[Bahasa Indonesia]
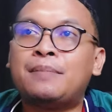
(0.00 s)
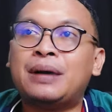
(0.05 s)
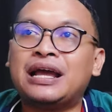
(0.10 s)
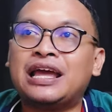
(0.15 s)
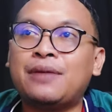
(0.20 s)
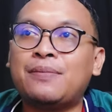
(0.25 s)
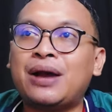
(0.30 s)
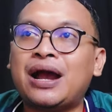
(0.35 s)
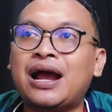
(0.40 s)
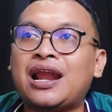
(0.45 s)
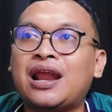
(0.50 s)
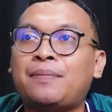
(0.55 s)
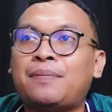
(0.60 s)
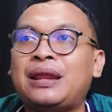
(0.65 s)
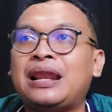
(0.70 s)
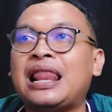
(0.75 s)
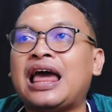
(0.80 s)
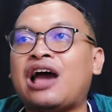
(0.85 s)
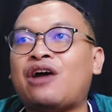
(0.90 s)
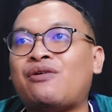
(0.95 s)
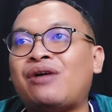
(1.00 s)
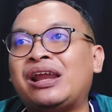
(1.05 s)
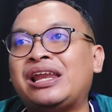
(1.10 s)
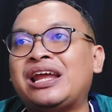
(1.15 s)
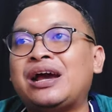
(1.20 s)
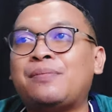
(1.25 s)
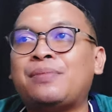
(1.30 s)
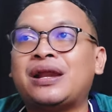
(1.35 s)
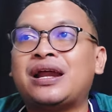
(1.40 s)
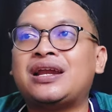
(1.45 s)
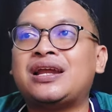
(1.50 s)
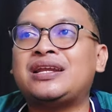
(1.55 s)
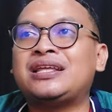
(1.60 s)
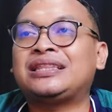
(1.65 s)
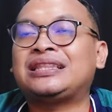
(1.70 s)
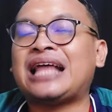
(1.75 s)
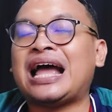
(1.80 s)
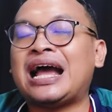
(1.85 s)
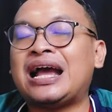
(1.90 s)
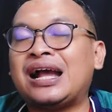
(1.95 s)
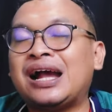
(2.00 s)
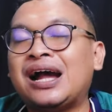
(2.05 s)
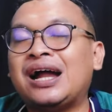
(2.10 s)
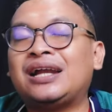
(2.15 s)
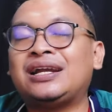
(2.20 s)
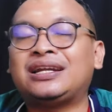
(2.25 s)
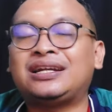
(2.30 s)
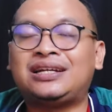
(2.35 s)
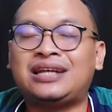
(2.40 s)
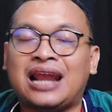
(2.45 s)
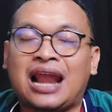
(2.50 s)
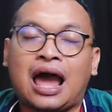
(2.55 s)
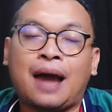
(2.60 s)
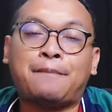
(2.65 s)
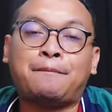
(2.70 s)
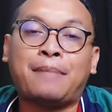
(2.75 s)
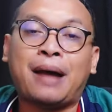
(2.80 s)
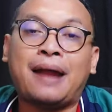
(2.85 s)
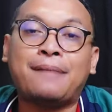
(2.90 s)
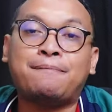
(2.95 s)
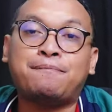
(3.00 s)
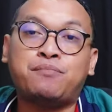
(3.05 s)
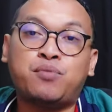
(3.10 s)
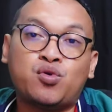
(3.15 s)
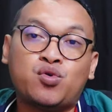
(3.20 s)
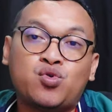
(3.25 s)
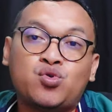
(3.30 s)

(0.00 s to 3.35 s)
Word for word: bagi menghadapi lawan yang berada di tangga 80